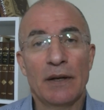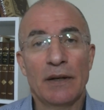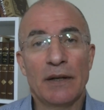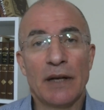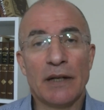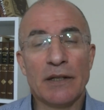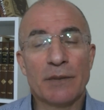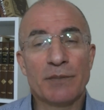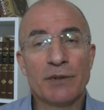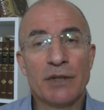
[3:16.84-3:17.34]

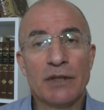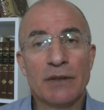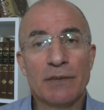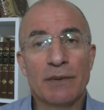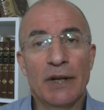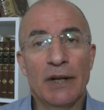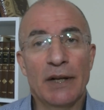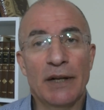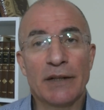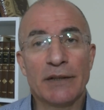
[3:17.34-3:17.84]
yazıp
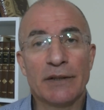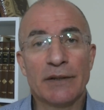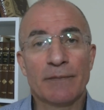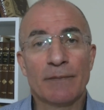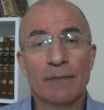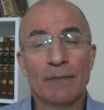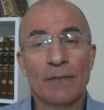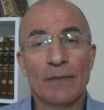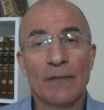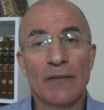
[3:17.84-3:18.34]
çizmeler,
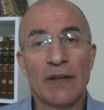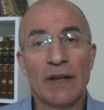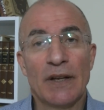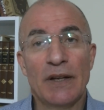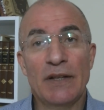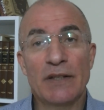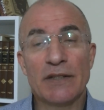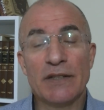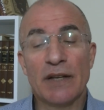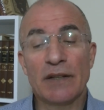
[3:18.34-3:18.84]

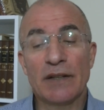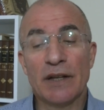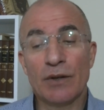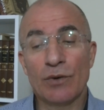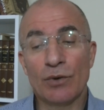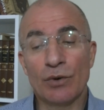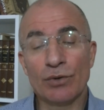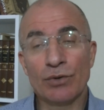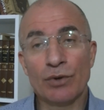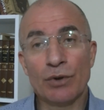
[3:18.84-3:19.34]
insanların
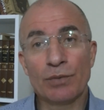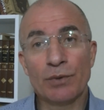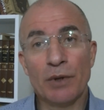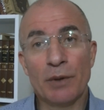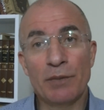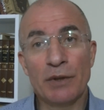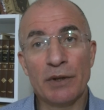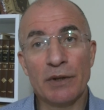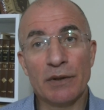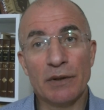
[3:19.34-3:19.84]
oturup
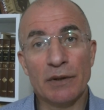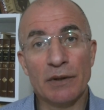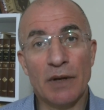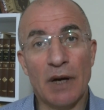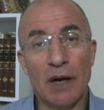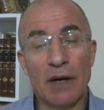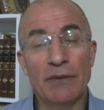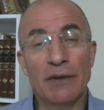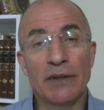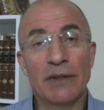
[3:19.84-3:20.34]
da bir
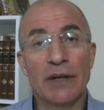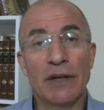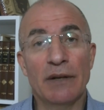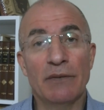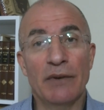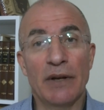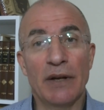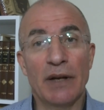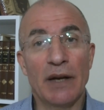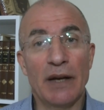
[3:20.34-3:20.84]
kahvede
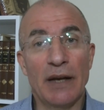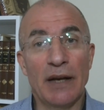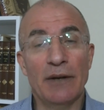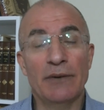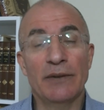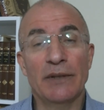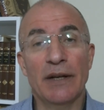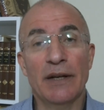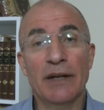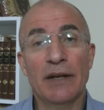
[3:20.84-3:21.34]
veya
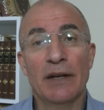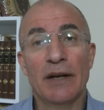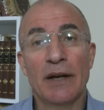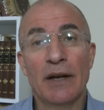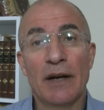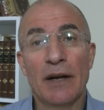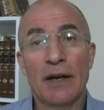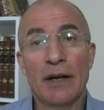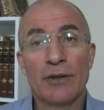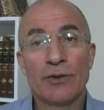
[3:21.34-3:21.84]
evde
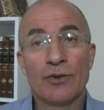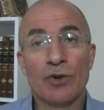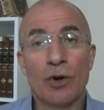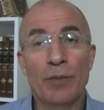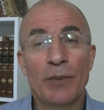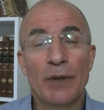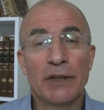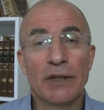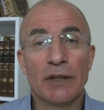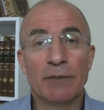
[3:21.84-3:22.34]

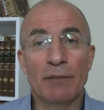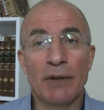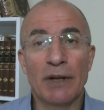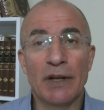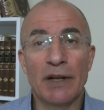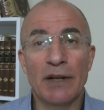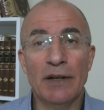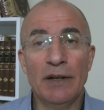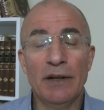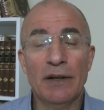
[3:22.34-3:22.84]
sohbet
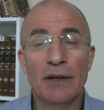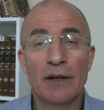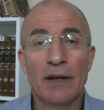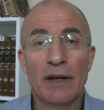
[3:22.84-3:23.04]
etmeleri,